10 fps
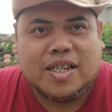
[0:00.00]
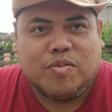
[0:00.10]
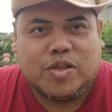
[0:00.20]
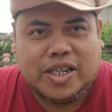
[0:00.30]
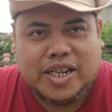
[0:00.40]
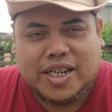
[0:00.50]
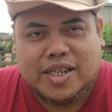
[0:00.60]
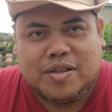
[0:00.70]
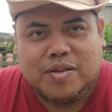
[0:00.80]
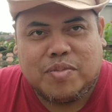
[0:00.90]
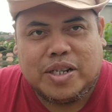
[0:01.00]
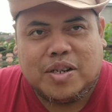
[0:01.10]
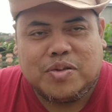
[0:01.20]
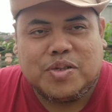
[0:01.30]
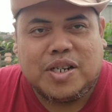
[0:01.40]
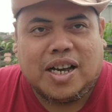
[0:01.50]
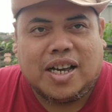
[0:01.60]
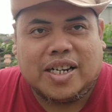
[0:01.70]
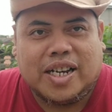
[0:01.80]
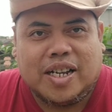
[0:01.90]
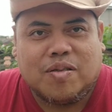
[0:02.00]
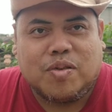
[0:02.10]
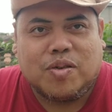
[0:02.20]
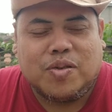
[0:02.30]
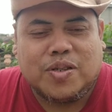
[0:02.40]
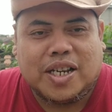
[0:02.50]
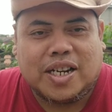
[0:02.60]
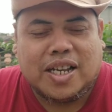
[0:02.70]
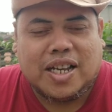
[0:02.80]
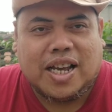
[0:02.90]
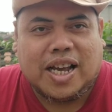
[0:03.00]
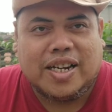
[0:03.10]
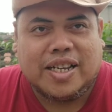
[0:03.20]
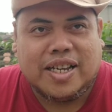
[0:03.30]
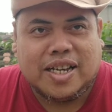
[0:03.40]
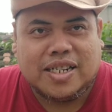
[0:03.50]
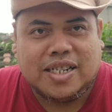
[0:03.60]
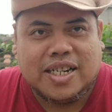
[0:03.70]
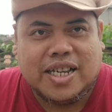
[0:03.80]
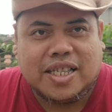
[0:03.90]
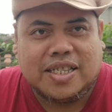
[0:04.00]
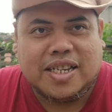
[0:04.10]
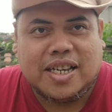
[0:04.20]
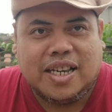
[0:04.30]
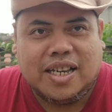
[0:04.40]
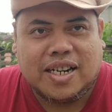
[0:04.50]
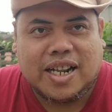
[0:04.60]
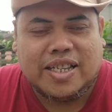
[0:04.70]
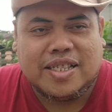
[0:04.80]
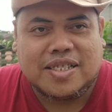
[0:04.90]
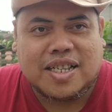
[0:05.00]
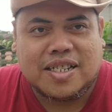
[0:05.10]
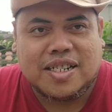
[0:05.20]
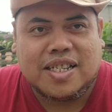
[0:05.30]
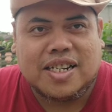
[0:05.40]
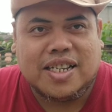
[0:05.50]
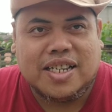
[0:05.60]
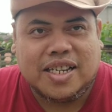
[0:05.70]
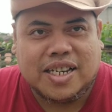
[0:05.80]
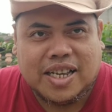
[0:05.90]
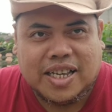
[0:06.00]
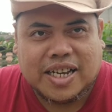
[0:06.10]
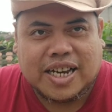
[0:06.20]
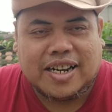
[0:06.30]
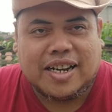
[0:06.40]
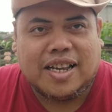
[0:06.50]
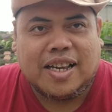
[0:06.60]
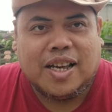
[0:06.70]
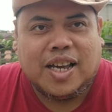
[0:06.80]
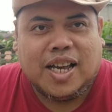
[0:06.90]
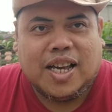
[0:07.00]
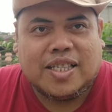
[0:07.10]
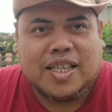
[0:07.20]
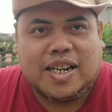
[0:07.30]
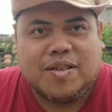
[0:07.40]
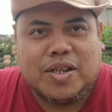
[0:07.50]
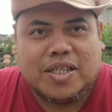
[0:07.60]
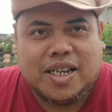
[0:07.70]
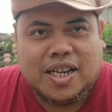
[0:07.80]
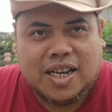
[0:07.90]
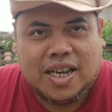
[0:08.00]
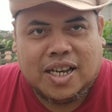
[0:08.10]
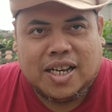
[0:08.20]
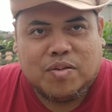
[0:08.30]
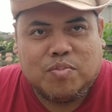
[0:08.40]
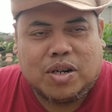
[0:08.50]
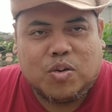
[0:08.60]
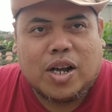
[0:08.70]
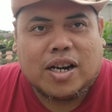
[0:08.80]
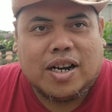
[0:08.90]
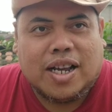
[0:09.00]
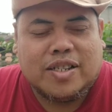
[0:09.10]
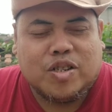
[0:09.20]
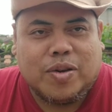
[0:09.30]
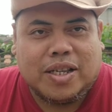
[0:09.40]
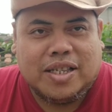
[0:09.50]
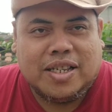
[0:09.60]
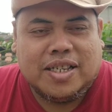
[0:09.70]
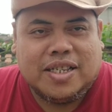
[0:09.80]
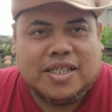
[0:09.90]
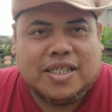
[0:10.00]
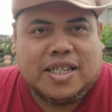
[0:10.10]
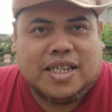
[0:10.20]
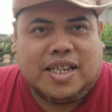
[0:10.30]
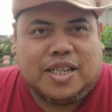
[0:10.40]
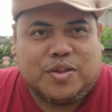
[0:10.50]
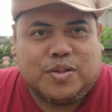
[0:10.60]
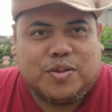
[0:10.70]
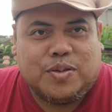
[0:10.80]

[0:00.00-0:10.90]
Kemungkinan beliau juga gagal fokus Karena ada yang dilihatnya lain tersendiri Karena tanamannya berwarna sobat yaitu